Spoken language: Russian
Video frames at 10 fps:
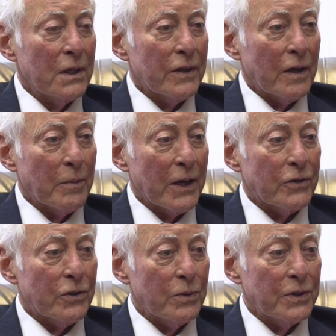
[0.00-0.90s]
когда
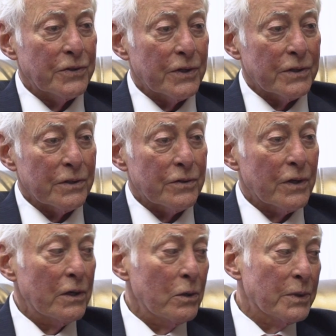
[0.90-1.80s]
я изучал
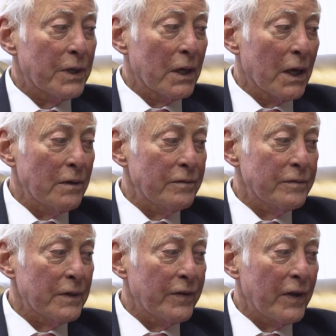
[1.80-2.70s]
миллионеров, которые всего
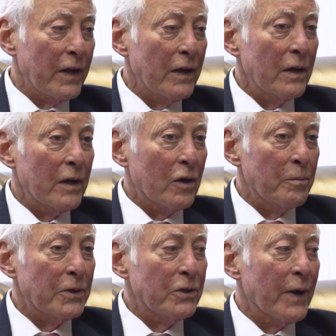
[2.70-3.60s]
добились сами,
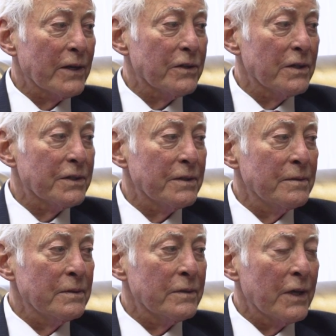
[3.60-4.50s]
они приняли два
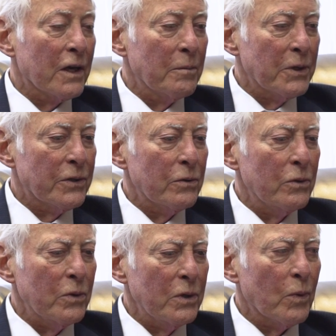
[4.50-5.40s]
решения. Они
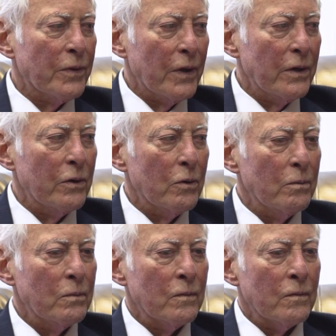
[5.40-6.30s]
все делают то,
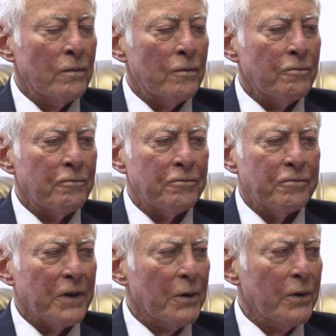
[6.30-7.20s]
что любят, и они